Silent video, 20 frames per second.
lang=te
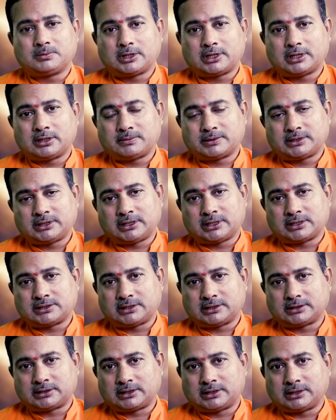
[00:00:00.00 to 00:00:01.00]
రేవతి
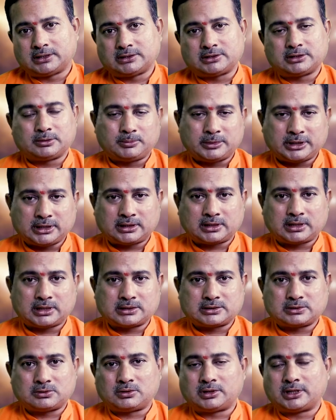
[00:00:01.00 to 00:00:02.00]
నక్షత్రం నుంచి
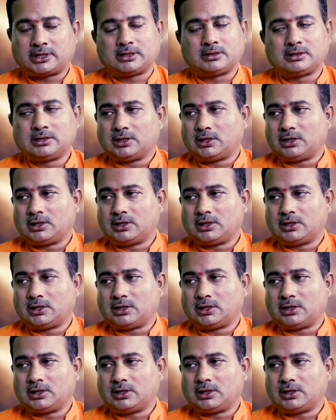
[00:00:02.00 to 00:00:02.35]
మీనరాశిలోనే